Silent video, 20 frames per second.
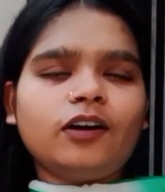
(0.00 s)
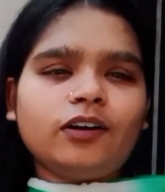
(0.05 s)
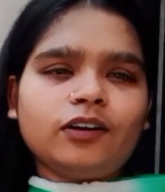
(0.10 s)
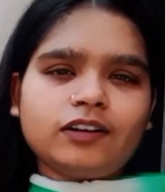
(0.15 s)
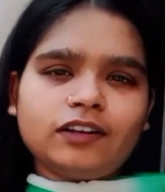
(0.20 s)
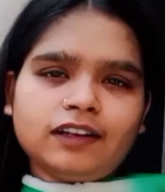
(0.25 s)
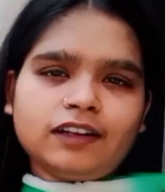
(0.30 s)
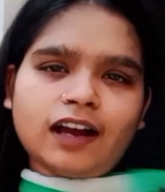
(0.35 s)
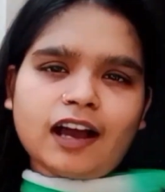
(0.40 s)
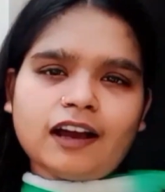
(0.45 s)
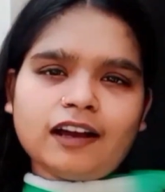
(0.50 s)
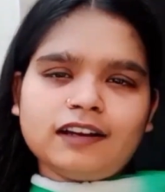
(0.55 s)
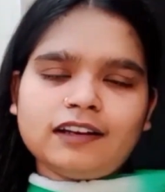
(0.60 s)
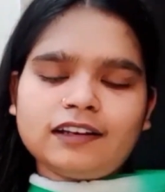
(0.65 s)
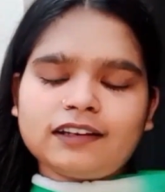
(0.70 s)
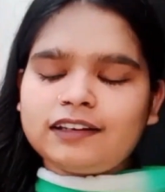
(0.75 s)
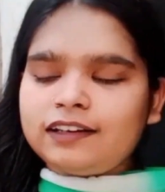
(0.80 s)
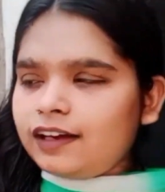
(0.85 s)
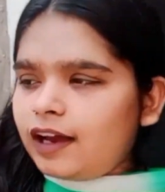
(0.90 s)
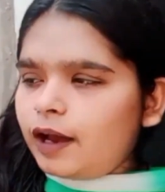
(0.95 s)
और
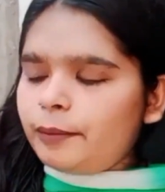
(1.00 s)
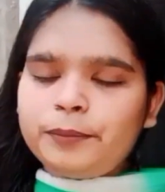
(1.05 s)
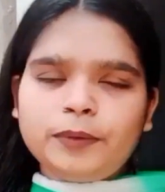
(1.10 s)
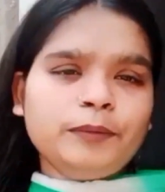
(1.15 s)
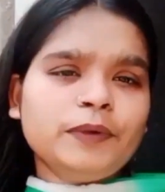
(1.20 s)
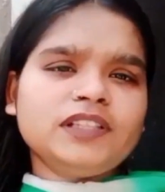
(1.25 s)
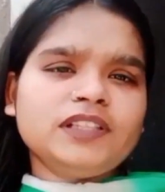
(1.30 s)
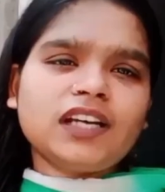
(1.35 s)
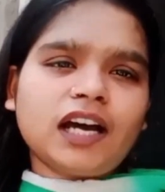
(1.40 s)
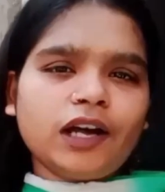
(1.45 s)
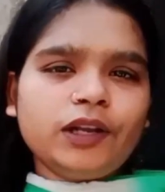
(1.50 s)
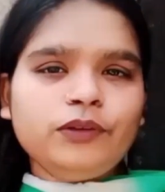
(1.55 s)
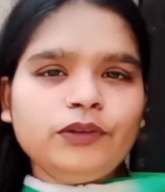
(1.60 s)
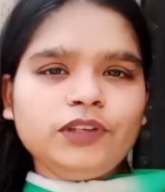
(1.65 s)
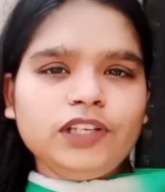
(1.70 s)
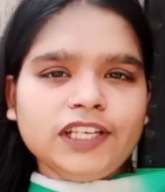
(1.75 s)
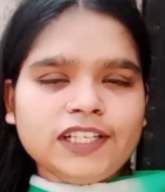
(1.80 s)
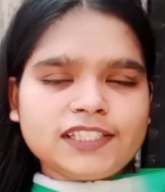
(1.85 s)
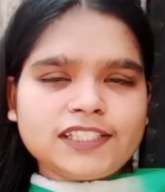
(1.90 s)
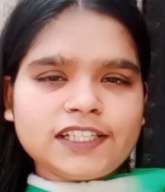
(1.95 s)
अभी मैं जा रही
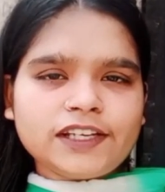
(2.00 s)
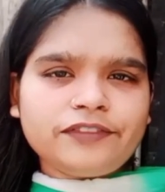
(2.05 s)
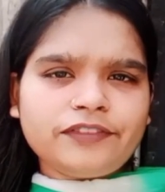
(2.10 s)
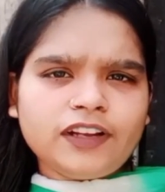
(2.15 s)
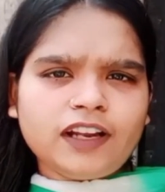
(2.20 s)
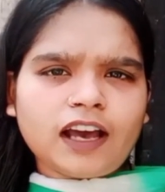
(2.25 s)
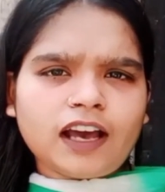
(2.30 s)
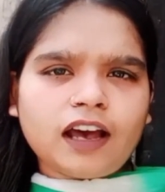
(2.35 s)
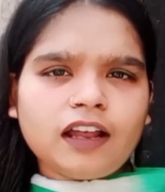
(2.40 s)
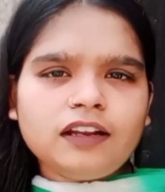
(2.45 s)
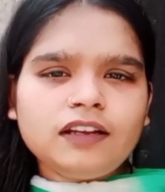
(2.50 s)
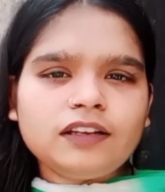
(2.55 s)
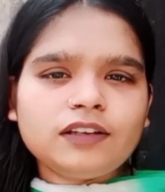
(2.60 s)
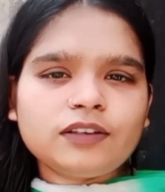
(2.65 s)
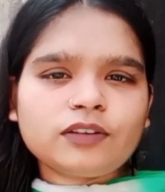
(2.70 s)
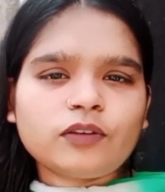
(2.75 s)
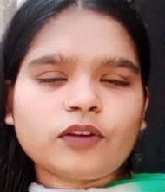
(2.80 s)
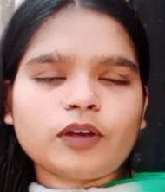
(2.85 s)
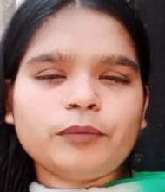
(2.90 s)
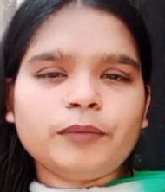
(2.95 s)
हूँ नीचे फ़िलहाल
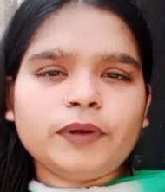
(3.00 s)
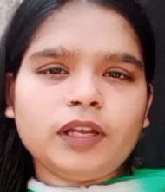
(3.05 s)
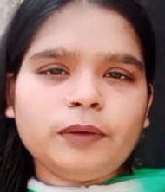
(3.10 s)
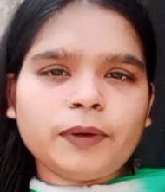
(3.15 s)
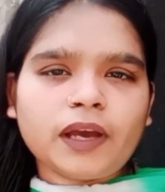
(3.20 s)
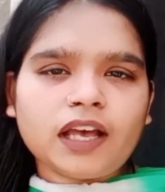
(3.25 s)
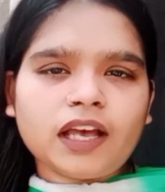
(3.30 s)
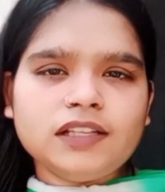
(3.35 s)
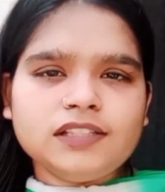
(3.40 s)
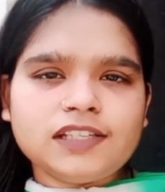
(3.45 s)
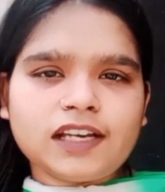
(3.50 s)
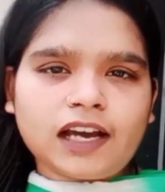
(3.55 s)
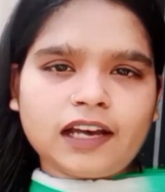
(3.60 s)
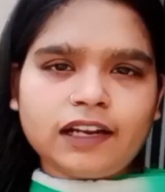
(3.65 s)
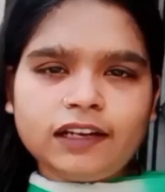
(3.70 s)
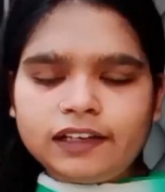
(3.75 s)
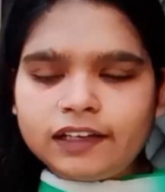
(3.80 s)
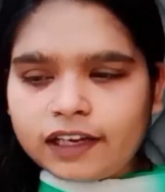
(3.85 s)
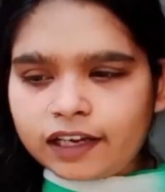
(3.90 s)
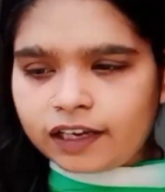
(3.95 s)
क्योंकि मेरी बहन
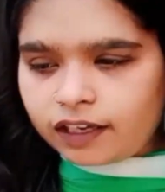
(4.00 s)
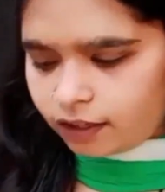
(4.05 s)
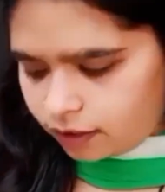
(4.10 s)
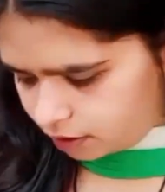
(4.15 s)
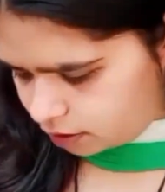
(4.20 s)
जा रही है